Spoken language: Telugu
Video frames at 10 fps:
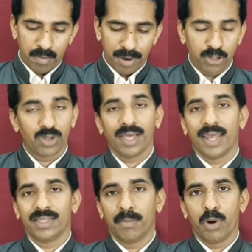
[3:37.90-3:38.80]
పరిశుద్ధ
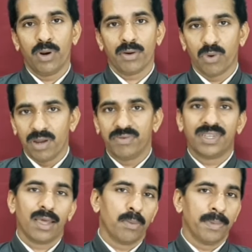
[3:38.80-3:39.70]
గ్రంథం నుండి కొన్ని
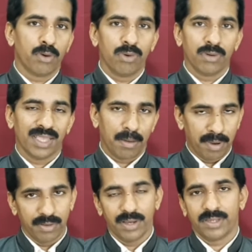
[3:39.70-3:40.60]
విషయాలు మీకు
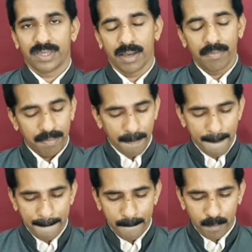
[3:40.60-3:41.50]
జ్ఞాపకం చేస్తాం
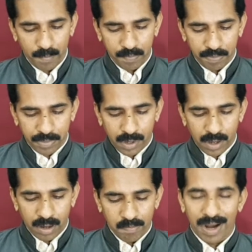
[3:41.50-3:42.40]

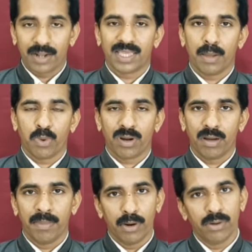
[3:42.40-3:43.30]

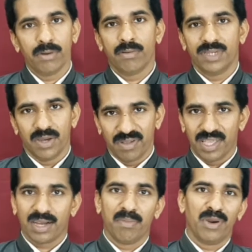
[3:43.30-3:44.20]
ప్రార్థనపూర్వంగా మీరు
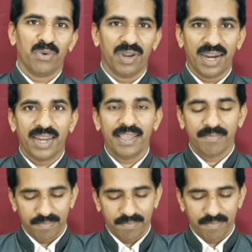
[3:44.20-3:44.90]
చివరిదాకా మీరు వినండి